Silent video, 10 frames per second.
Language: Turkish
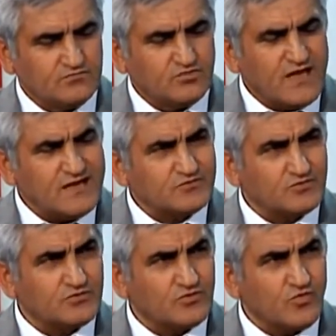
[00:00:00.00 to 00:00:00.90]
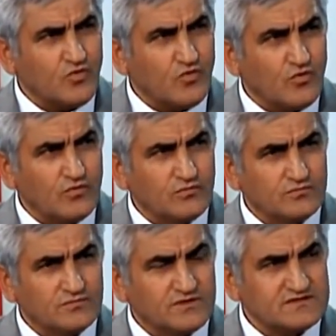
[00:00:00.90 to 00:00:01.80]
Bu her türlü
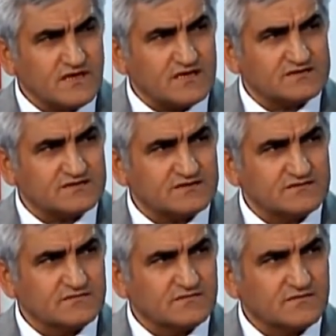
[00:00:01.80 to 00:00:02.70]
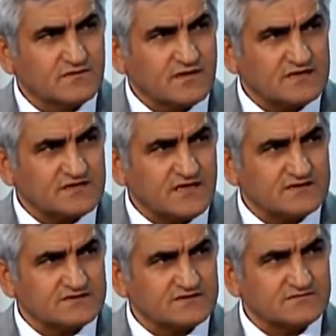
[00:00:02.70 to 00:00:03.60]
diz ağrısı, kalça
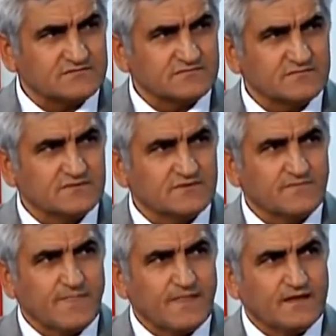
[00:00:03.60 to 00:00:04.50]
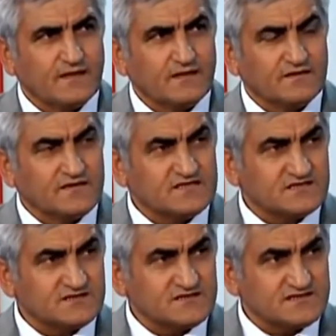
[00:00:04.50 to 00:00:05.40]
ağrısı,
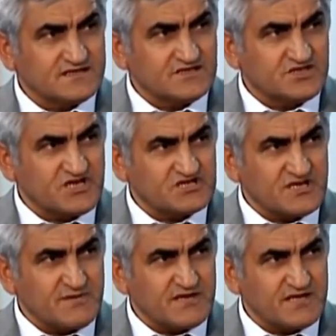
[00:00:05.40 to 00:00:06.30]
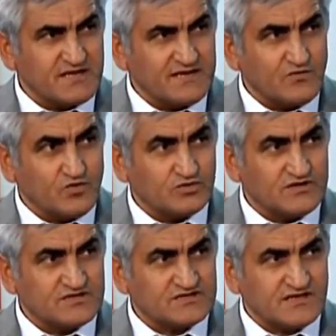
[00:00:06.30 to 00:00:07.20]
Diz dizdeki kireçlenme nedeniyle
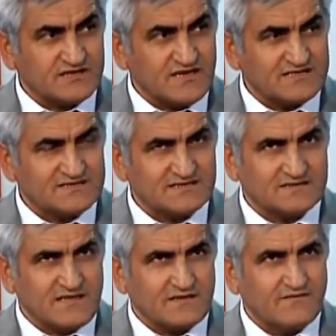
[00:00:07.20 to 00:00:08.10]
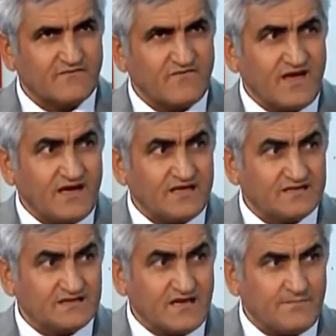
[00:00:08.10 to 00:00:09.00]
ortaya çıkan rahatsızlıklar veya
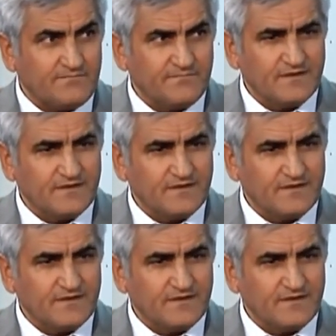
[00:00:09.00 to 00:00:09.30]
iltihap,